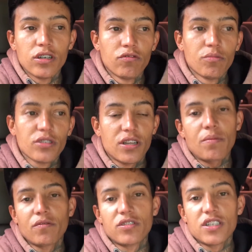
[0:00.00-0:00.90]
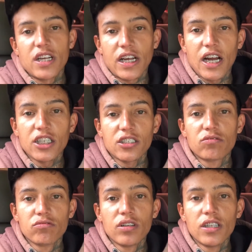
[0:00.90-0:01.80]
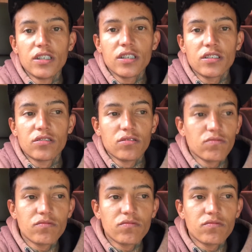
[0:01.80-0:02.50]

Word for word: Eu vou mostrar para vocês a caixa tudo ali, vocês vão,